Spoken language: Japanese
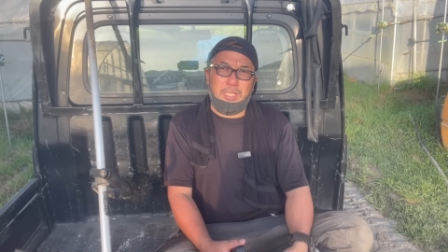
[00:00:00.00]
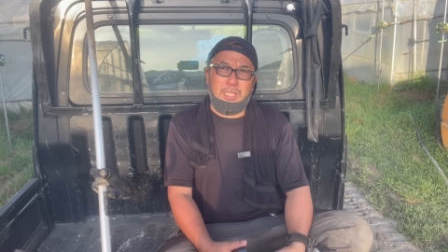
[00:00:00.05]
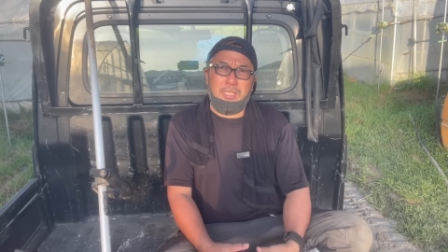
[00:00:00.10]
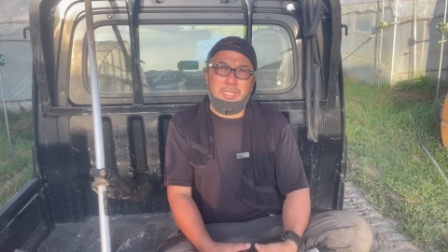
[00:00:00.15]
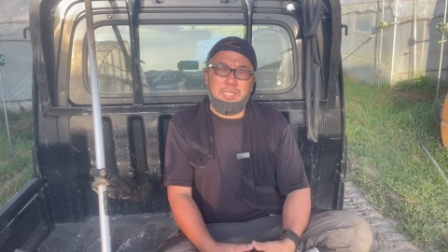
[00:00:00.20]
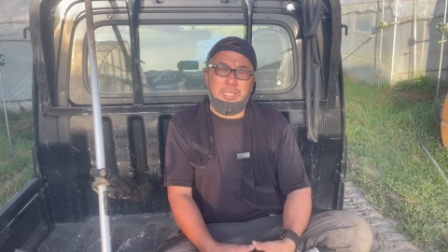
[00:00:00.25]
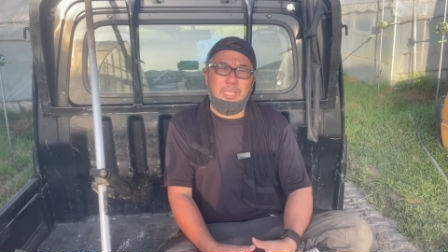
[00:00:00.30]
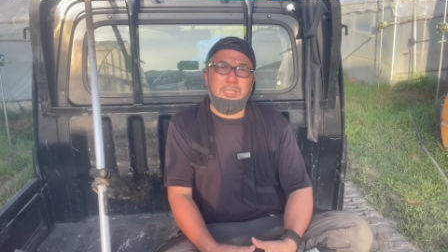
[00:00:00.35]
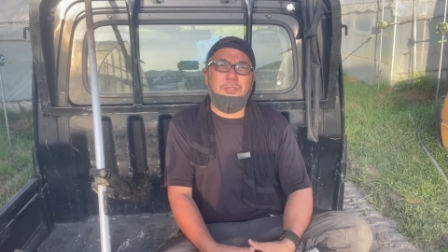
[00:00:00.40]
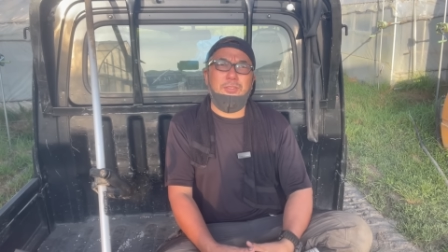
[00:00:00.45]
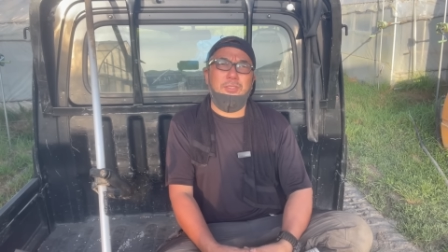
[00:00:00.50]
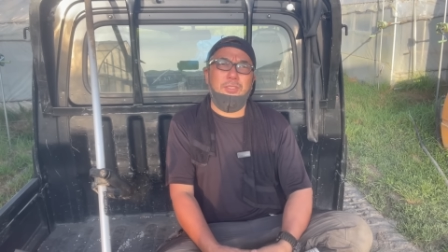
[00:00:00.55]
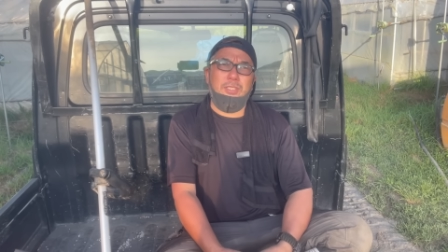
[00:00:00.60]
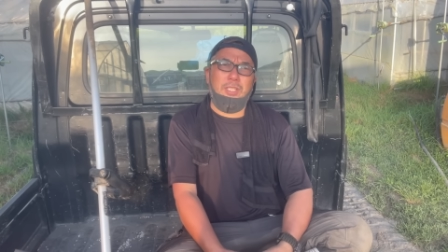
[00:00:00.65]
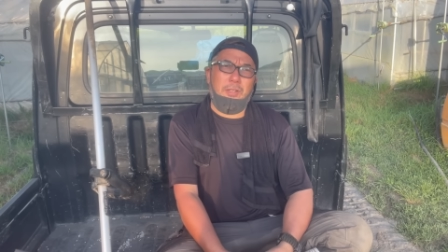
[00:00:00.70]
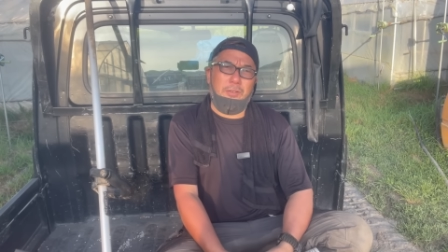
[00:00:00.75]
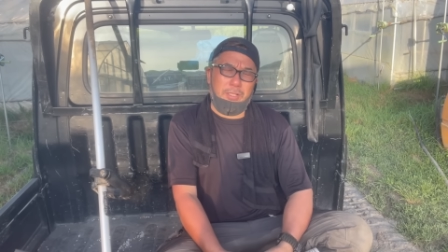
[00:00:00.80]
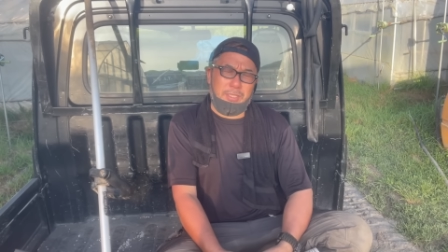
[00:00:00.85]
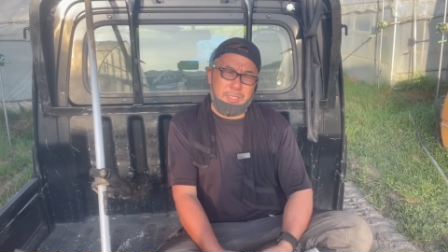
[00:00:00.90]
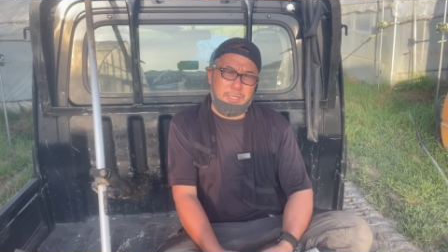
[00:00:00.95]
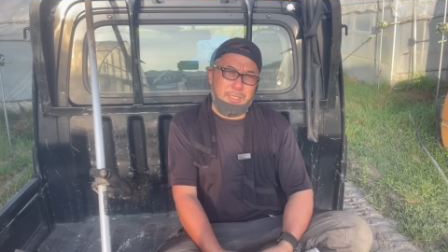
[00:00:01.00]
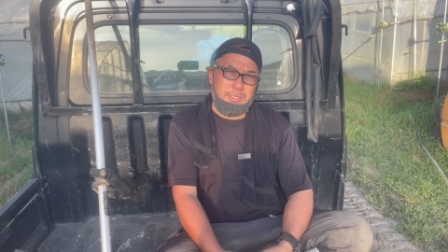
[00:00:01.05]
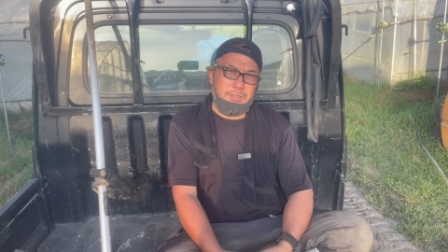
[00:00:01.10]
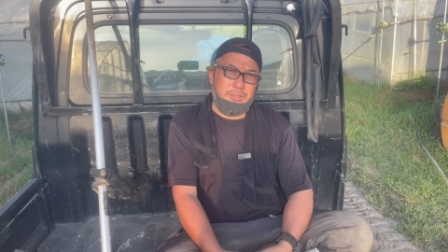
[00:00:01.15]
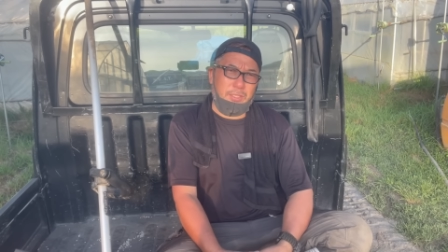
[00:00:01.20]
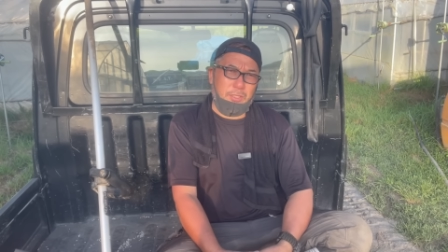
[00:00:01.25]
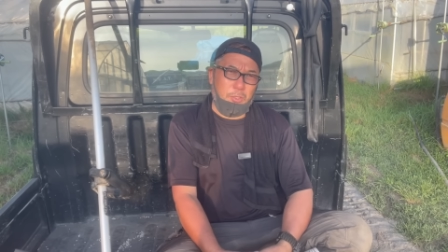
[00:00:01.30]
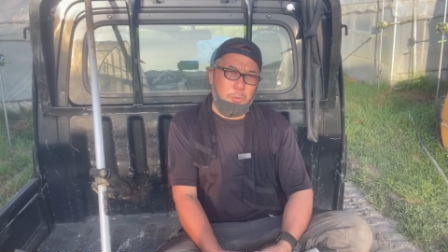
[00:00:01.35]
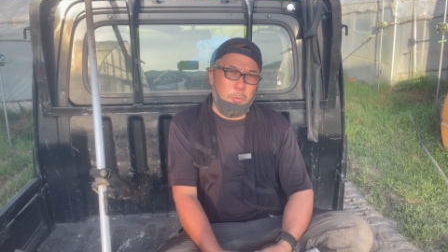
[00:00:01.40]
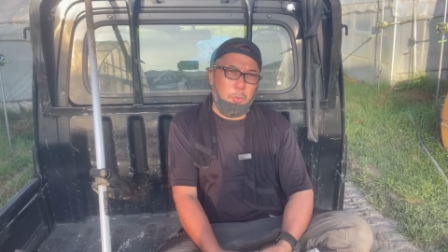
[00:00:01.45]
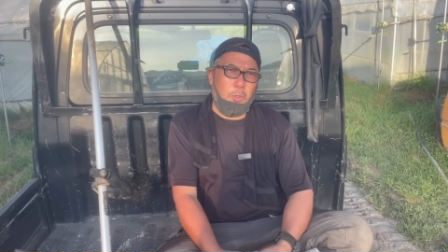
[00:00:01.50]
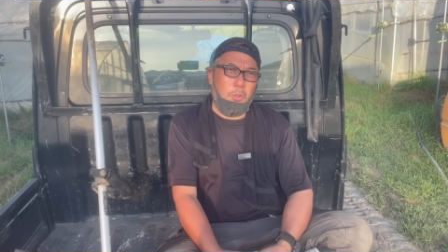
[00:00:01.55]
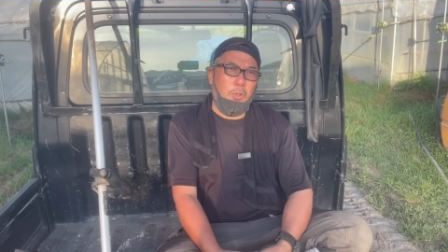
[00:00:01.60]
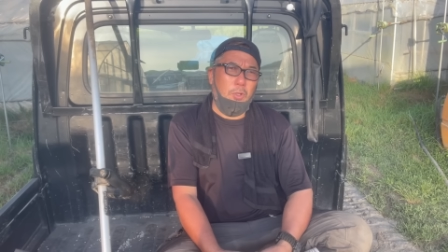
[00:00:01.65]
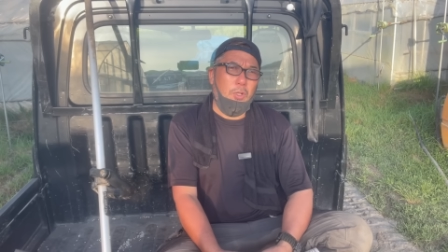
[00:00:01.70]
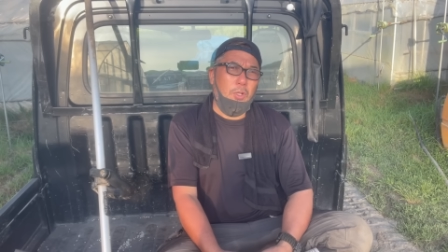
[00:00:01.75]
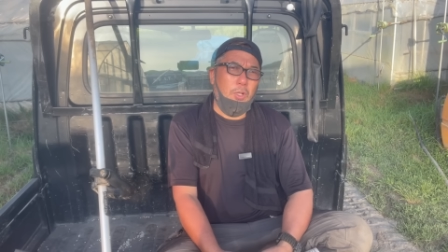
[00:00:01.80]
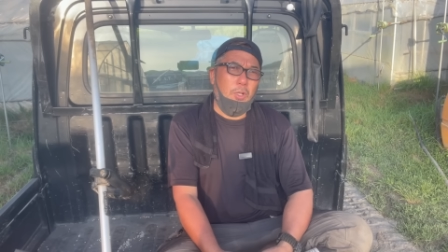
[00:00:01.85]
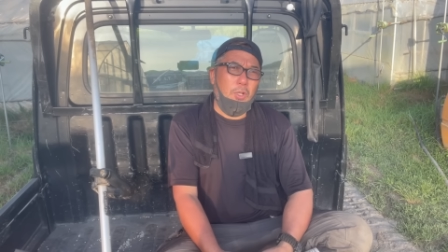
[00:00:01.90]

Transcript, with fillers: 身が気がついたわけですけども